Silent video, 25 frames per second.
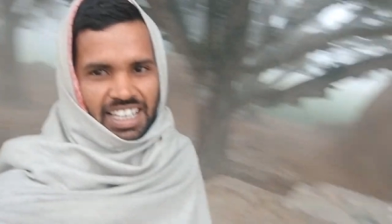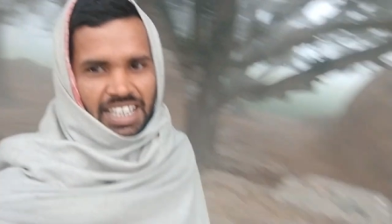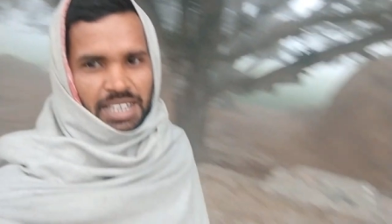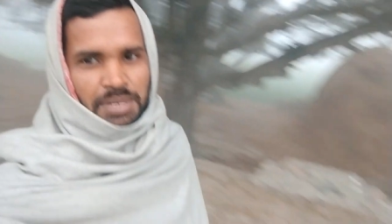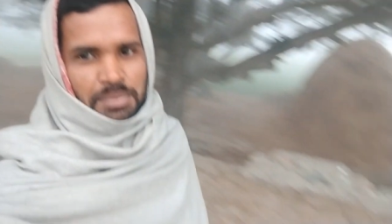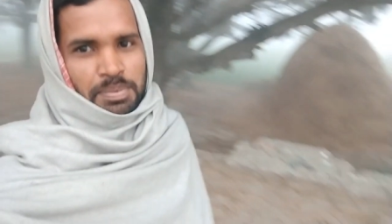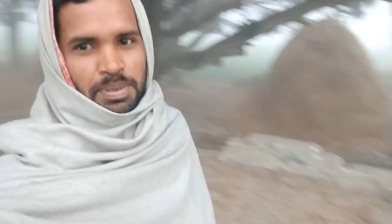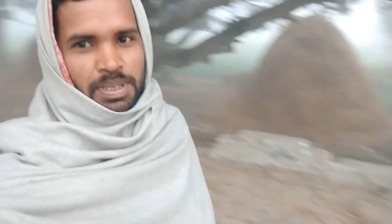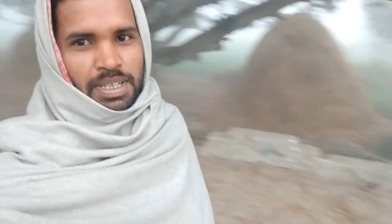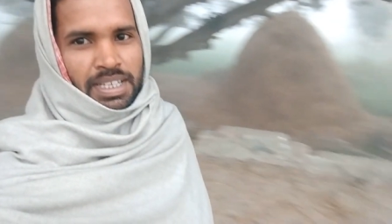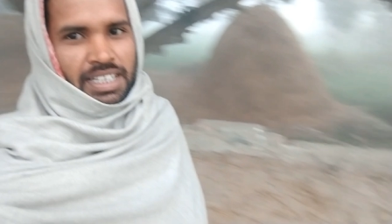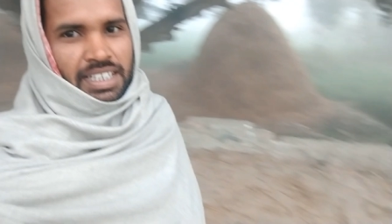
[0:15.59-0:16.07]

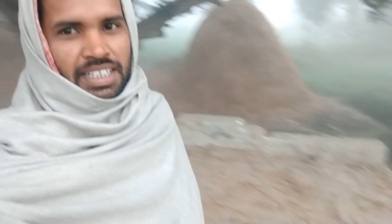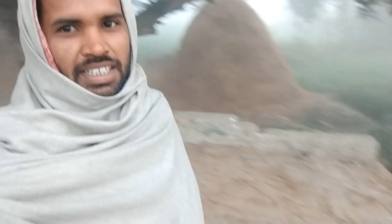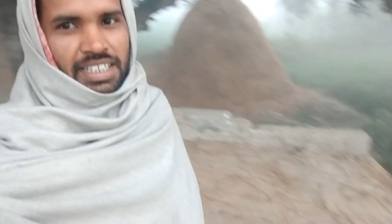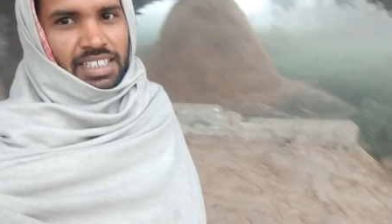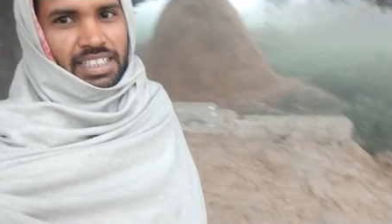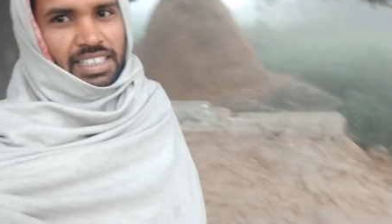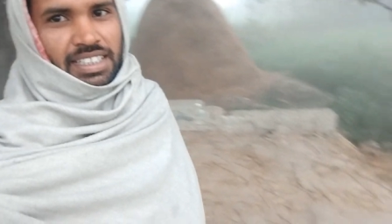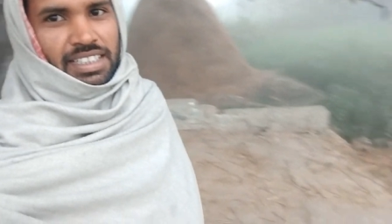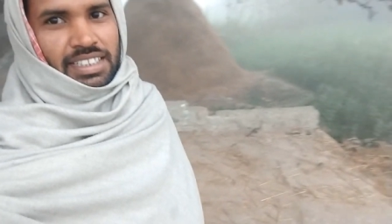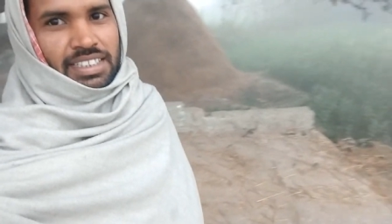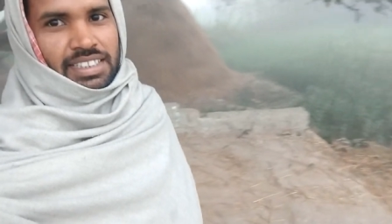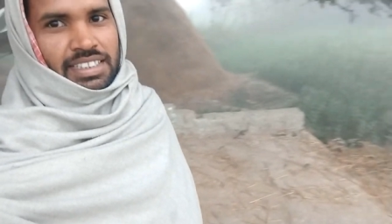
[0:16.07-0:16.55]
यहीं पे
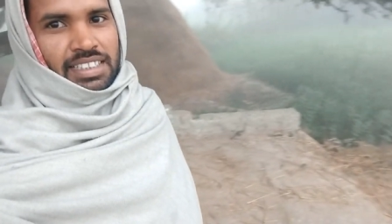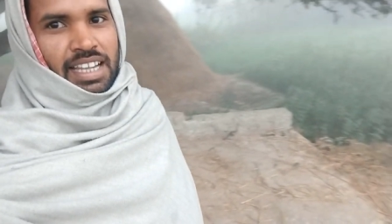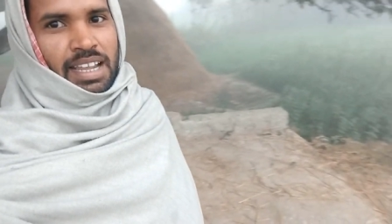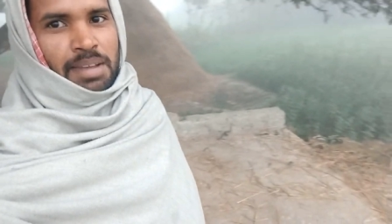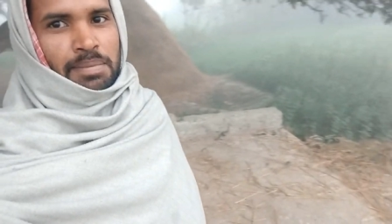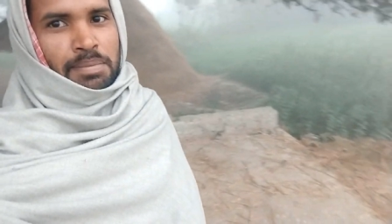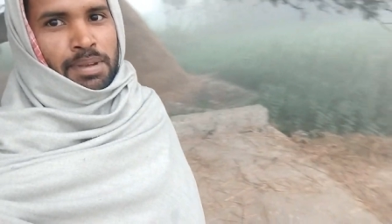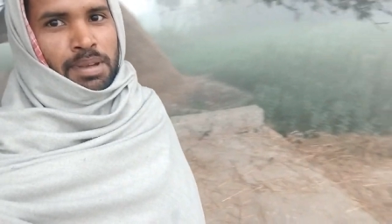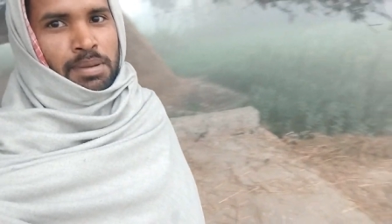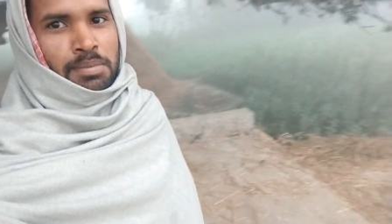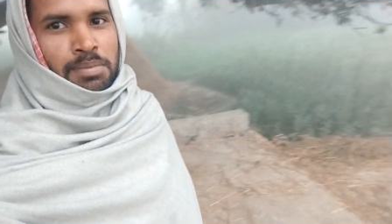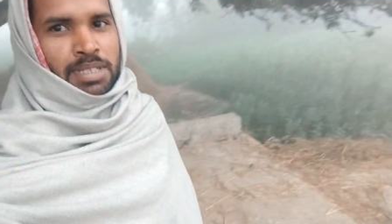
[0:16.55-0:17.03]

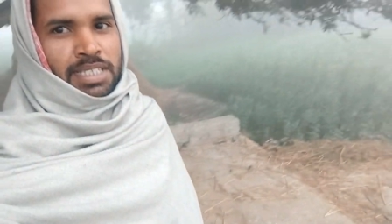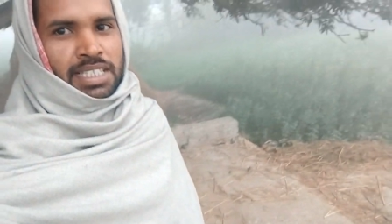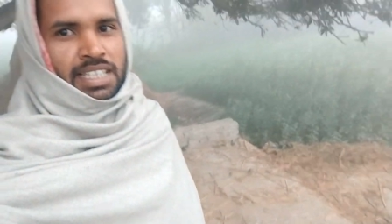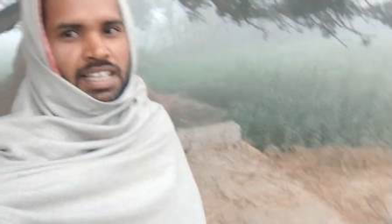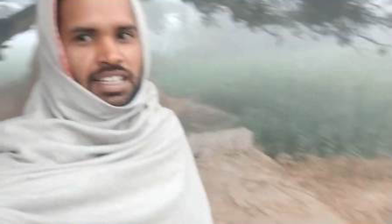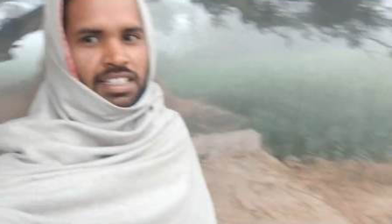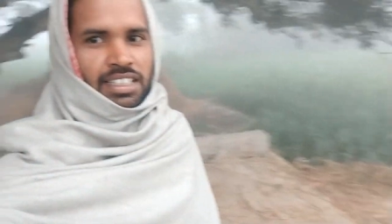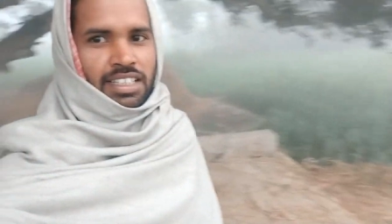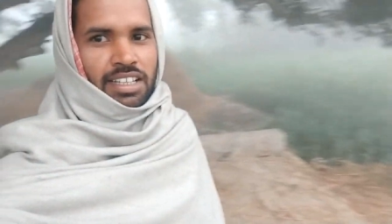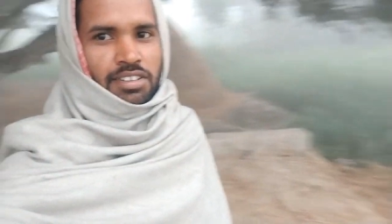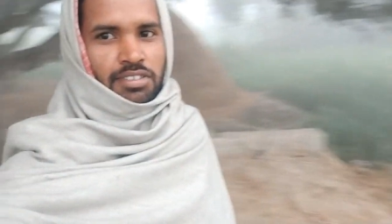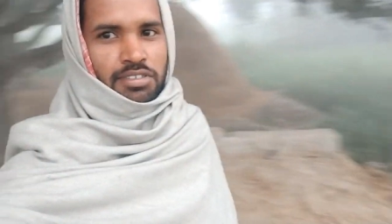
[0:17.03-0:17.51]
जहाँ पे
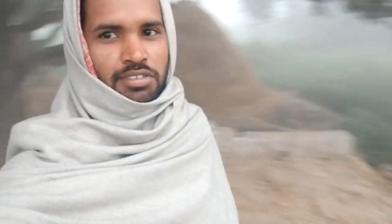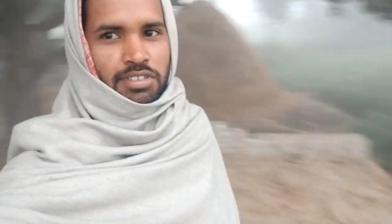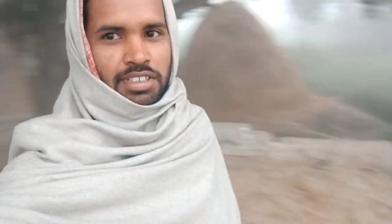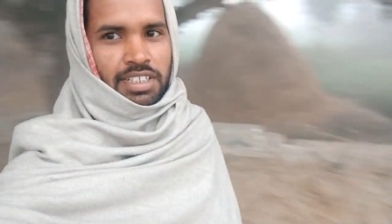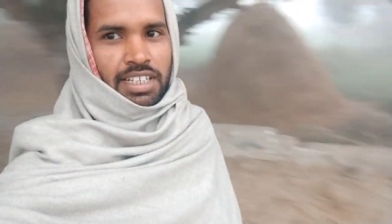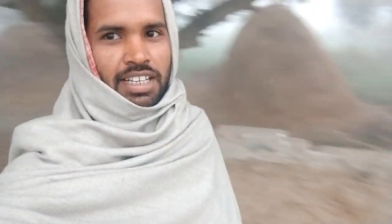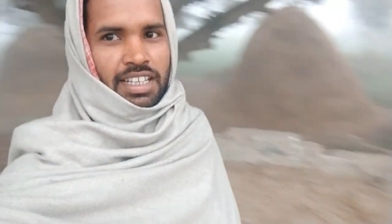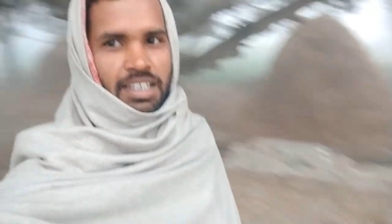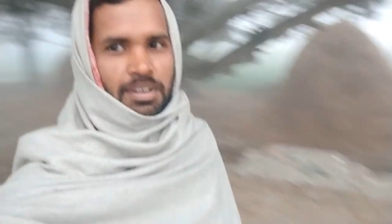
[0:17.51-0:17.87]
हमेशा आता हूँ